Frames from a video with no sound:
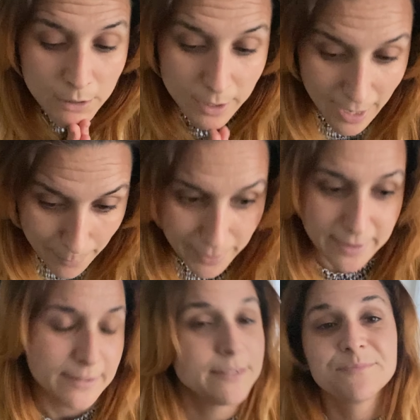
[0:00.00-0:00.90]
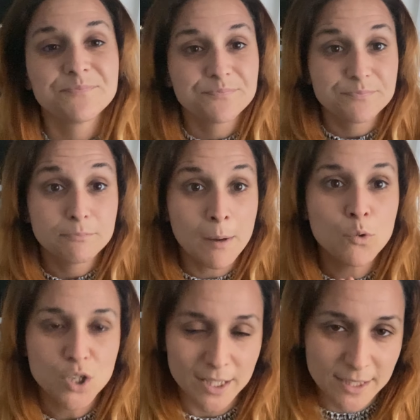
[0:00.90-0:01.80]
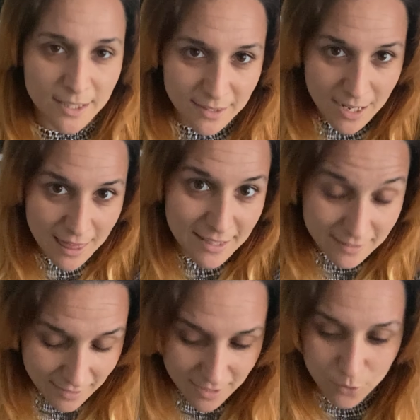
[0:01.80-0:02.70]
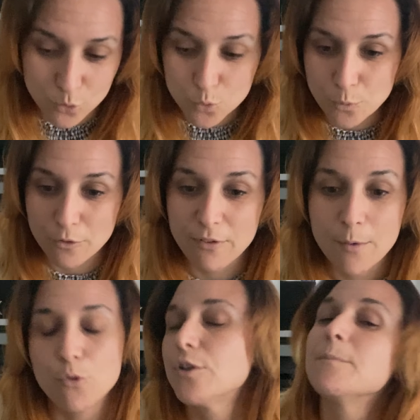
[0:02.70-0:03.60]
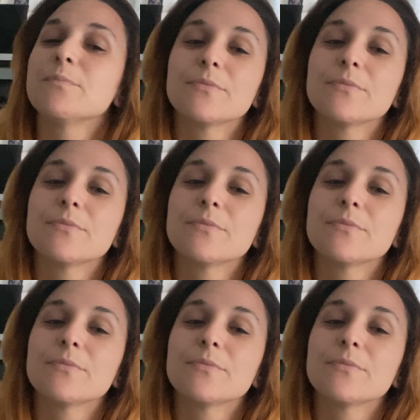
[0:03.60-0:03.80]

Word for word: A ver, vamos a intentar centrarnos, por favor.